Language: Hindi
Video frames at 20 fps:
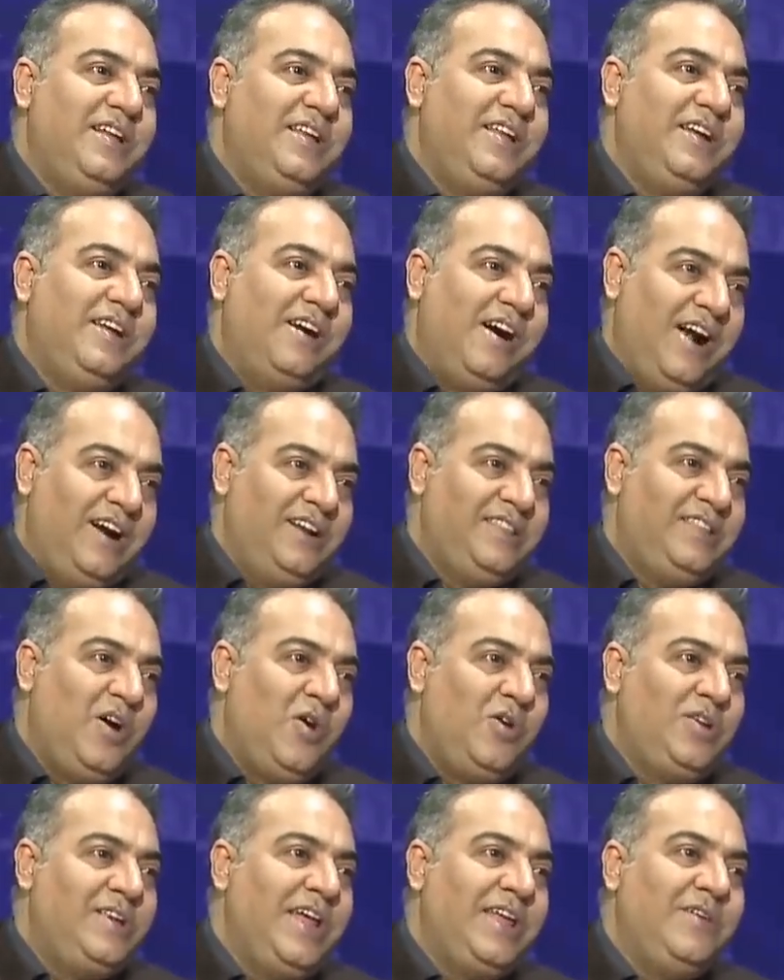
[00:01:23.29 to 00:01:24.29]
रिकॉर्ड था
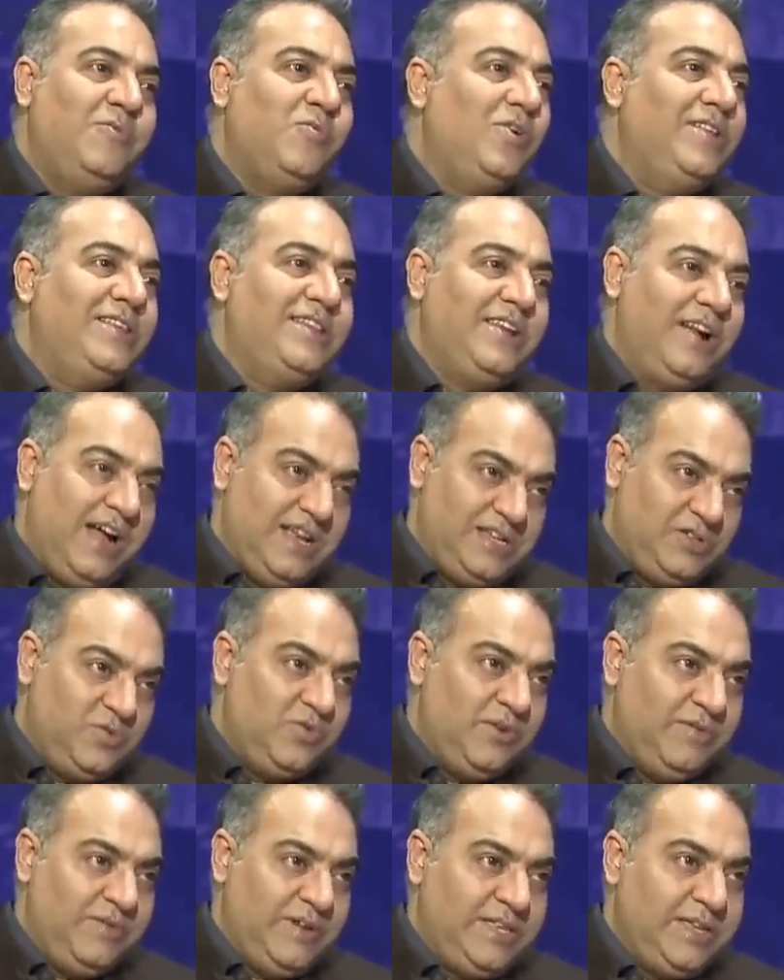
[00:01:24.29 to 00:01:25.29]
और ना ही वो इंदराज
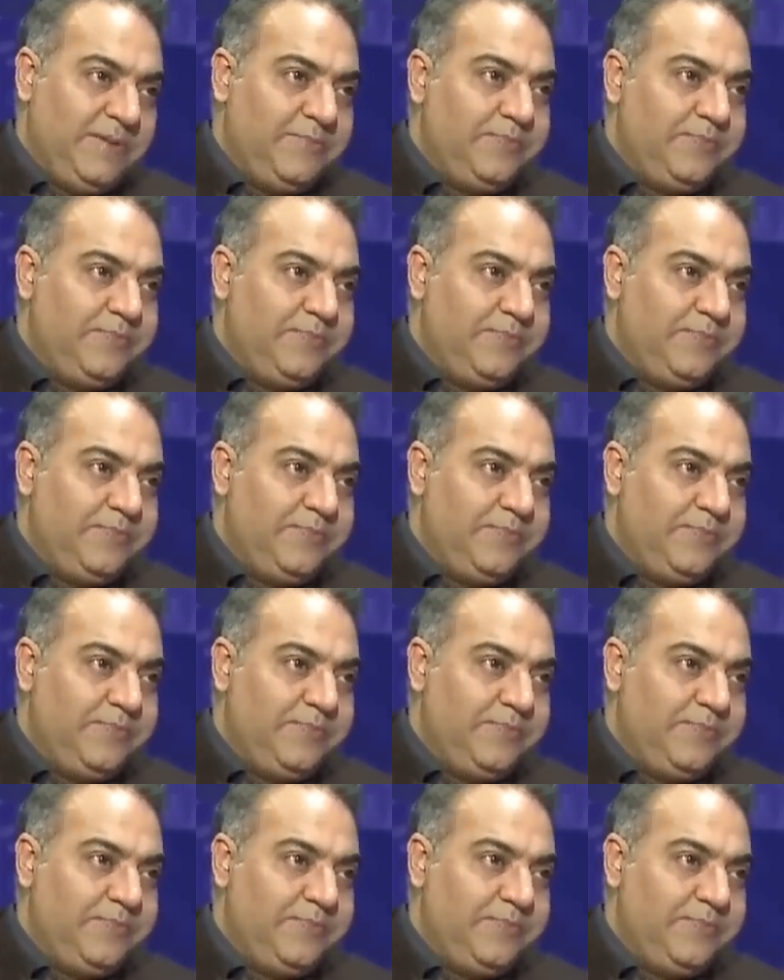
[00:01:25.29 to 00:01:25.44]
हुए हुए